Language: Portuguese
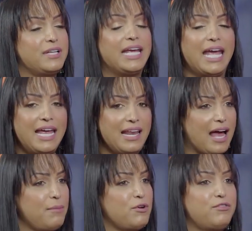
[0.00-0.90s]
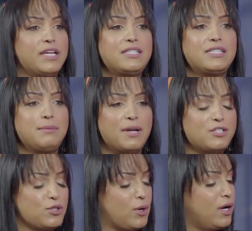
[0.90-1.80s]
Liguei lá, me ofereci para a
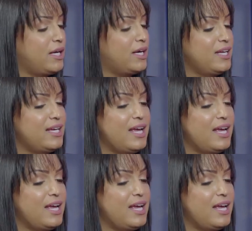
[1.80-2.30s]
Sônia.